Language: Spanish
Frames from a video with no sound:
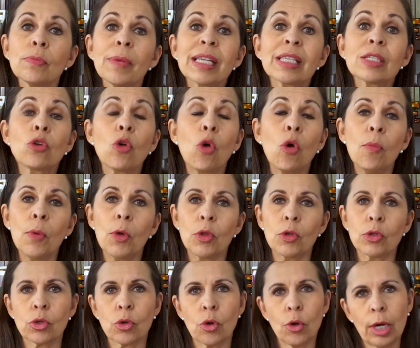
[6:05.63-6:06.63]
más
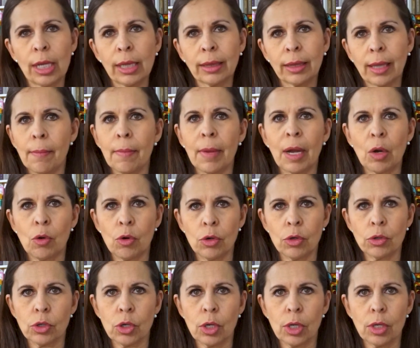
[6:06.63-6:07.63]
cómodos con el tema con
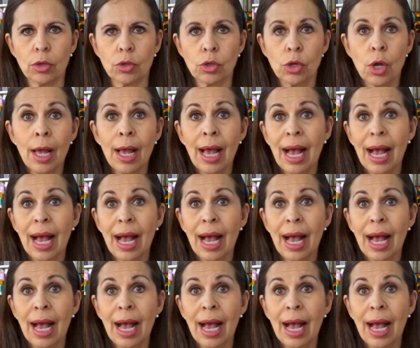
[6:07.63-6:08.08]
los niños.